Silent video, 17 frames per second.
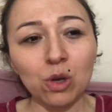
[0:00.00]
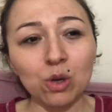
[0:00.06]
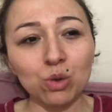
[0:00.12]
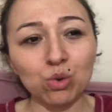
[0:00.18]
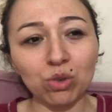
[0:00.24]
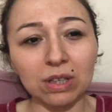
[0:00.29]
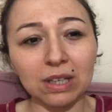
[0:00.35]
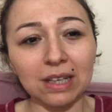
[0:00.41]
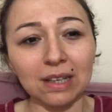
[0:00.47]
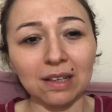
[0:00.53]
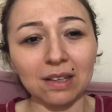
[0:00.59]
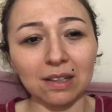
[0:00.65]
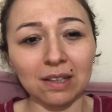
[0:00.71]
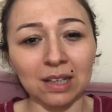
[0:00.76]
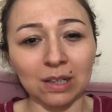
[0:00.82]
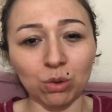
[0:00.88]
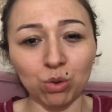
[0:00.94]
Çünkü
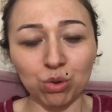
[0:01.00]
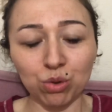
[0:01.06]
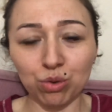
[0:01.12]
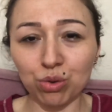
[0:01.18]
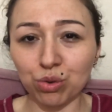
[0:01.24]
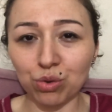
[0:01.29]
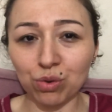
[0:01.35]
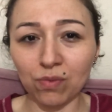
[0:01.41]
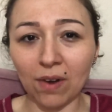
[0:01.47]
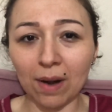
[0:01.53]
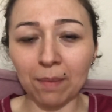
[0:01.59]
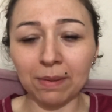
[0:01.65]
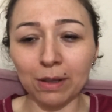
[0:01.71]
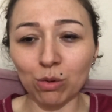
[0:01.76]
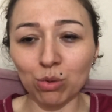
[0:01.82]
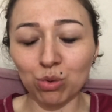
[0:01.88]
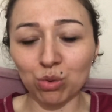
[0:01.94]
hani küçük çocuğum var
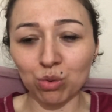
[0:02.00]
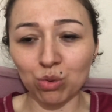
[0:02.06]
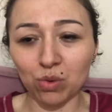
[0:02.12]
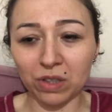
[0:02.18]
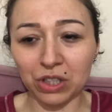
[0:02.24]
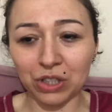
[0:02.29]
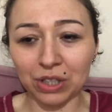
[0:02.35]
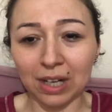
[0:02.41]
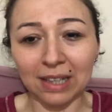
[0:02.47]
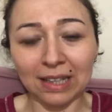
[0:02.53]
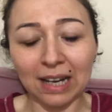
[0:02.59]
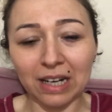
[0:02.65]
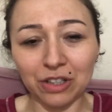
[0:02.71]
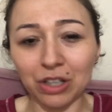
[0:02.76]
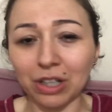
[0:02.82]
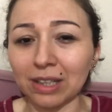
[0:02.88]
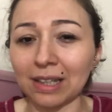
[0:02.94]
biliyorsunuz ve Çınar
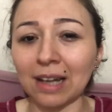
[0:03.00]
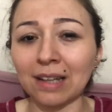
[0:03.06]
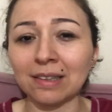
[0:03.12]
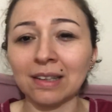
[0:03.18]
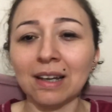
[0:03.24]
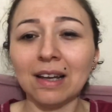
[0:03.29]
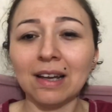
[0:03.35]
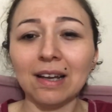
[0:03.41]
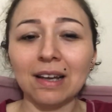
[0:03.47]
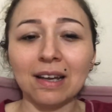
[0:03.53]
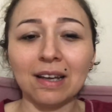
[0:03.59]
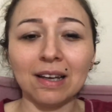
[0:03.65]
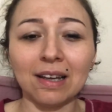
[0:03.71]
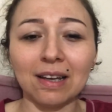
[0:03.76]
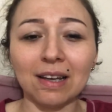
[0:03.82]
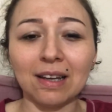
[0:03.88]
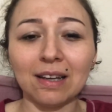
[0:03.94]
gerçekten
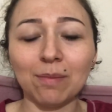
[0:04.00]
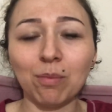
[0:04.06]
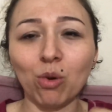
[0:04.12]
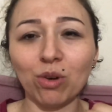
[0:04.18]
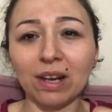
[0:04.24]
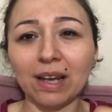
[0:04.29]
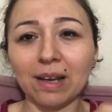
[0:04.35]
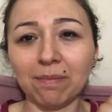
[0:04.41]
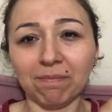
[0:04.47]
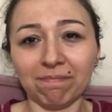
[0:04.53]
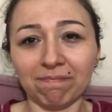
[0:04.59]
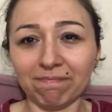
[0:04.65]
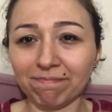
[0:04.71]
e, böyle